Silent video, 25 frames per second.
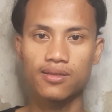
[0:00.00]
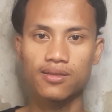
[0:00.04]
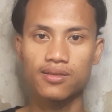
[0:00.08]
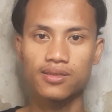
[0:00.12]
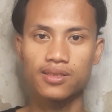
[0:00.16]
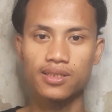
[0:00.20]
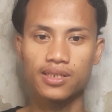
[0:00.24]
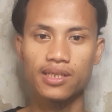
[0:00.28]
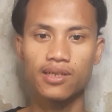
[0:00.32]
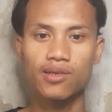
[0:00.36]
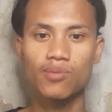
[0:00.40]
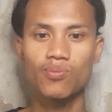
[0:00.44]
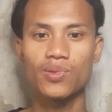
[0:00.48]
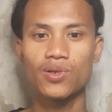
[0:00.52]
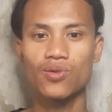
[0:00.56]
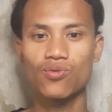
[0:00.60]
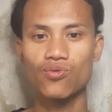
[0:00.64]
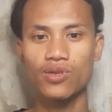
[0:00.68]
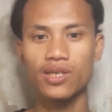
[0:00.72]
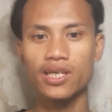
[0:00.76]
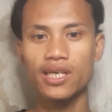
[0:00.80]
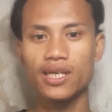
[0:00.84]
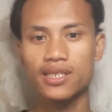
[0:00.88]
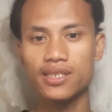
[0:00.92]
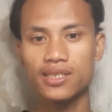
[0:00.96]
sedang
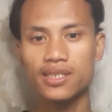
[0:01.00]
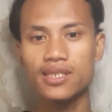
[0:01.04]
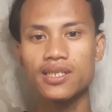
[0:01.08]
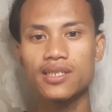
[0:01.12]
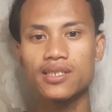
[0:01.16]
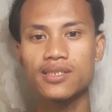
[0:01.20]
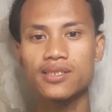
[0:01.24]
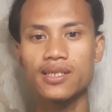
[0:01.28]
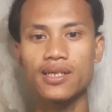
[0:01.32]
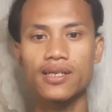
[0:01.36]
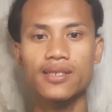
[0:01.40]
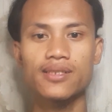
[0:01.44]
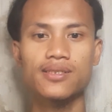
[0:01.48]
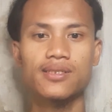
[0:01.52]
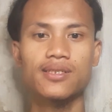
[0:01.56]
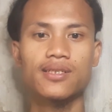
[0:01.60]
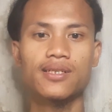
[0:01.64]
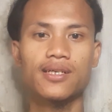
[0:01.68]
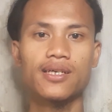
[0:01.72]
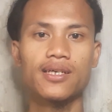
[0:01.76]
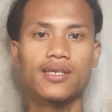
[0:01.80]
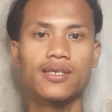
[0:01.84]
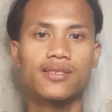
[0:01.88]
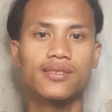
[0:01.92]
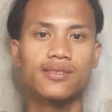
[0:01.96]
berkuliah di Jaksel
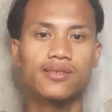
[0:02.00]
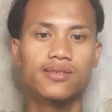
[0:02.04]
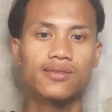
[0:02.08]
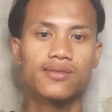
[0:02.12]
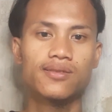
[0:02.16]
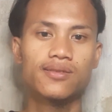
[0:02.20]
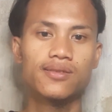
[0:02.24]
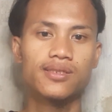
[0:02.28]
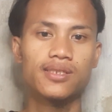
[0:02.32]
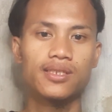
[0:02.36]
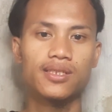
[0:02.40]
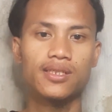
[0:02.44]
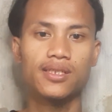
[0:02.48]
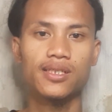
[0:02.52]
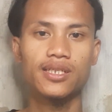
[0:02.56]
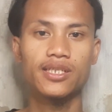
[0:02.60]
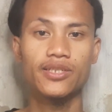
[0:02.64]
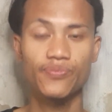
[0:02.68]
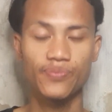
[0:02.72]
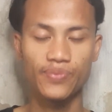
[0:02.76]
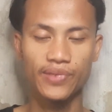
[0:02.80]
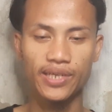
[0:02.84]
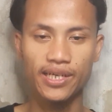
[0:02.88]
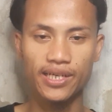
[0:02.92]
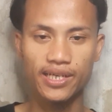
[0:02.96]
guys di
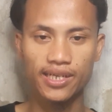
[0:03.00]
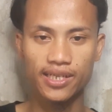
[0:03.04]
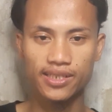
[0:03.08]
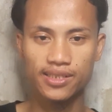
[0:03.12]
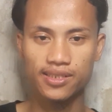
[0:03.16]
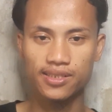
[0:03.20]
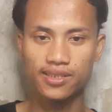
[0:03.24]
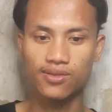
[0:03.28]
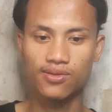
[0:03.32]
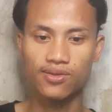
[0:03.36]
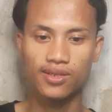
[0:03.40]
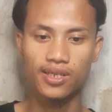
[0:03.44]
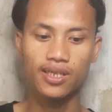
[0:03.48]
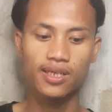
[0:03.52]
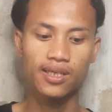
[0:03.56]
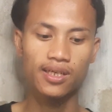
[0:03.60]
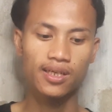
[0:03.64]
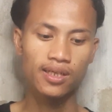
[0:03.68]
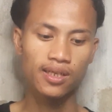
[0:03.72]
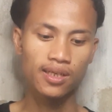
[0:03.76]
Libya guys oke okay?